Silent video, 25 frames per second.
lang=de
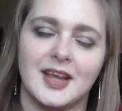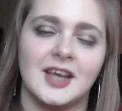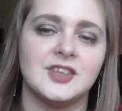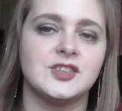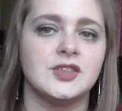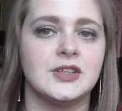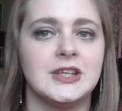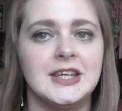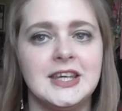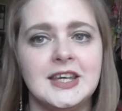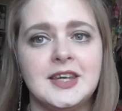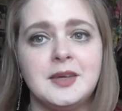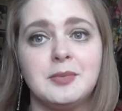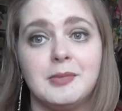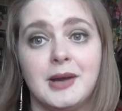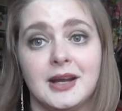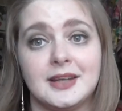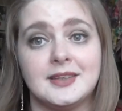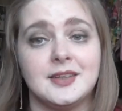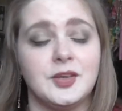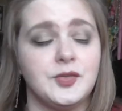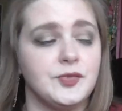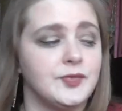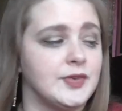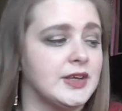Also ich
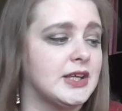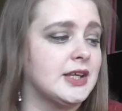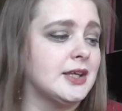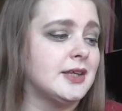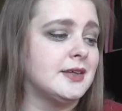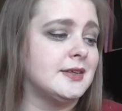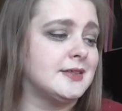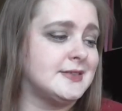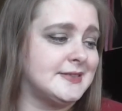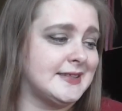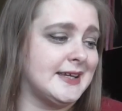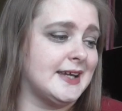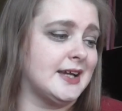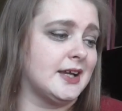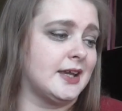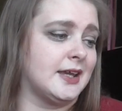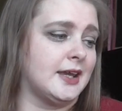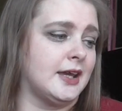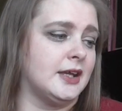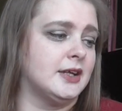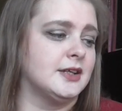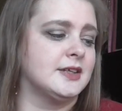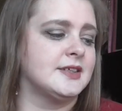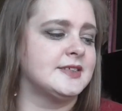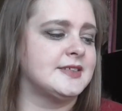mag den wirklich sehr
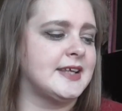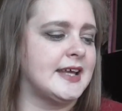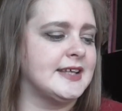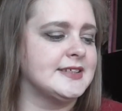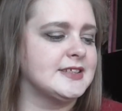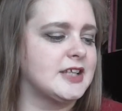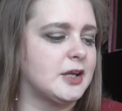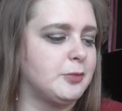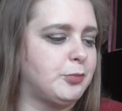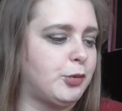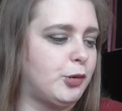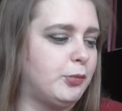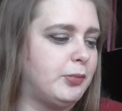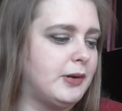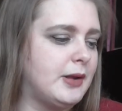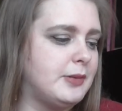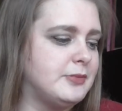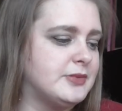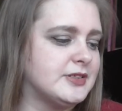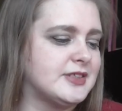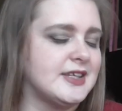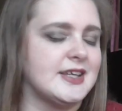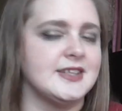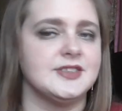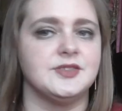gerne. Das einzige
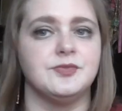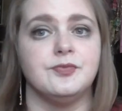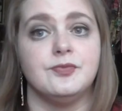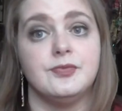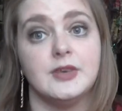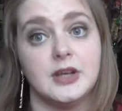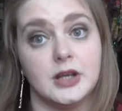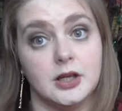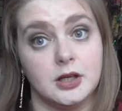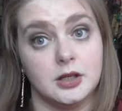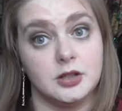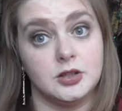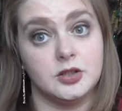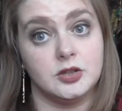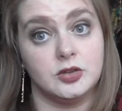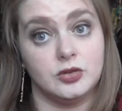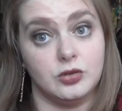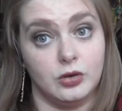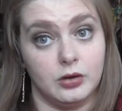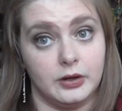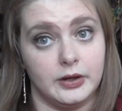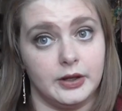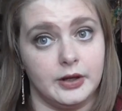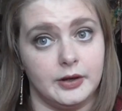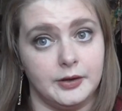Problem ist, er ist wirklich
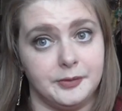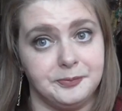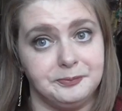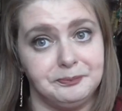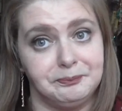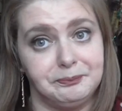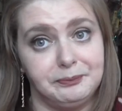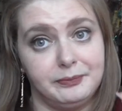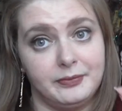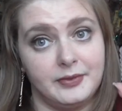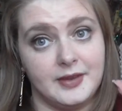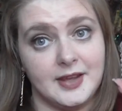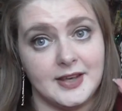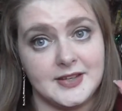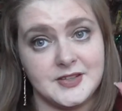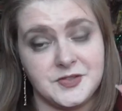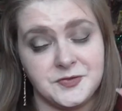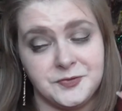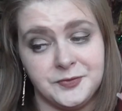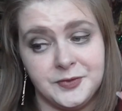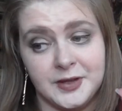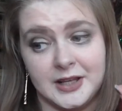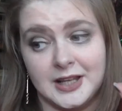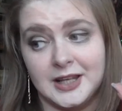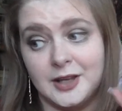teuer. Der
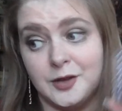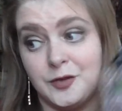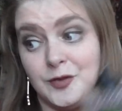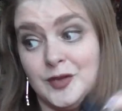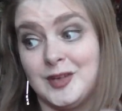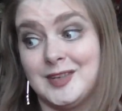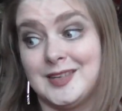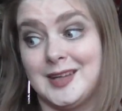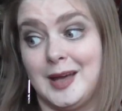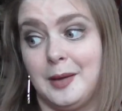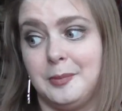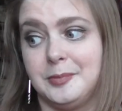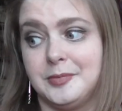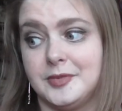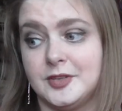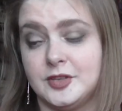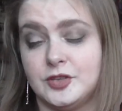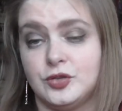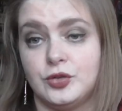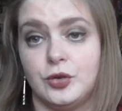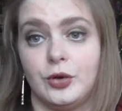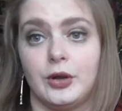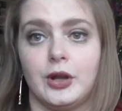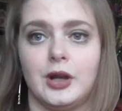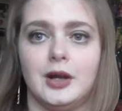ist wirklich verdammt
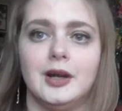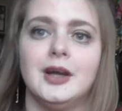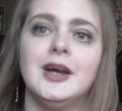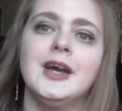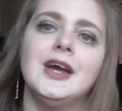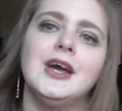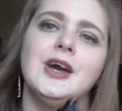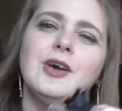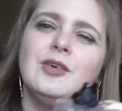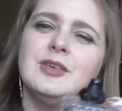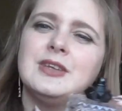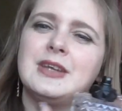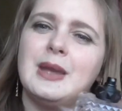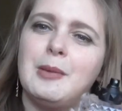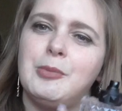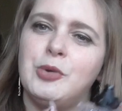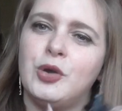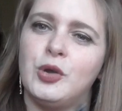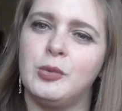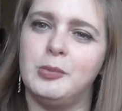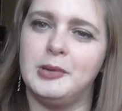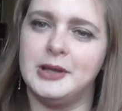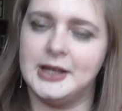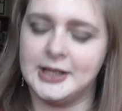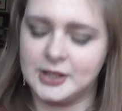teuer. Und ich habe
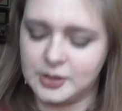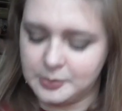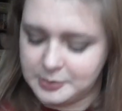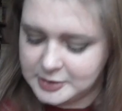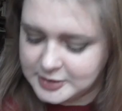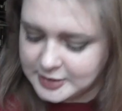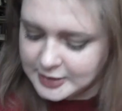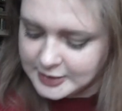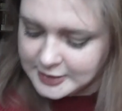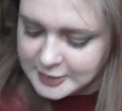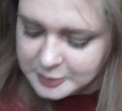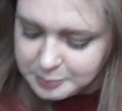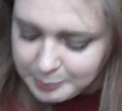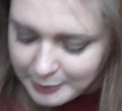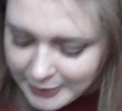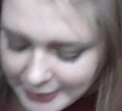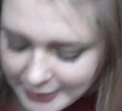auch überlegt, ob ich den nicht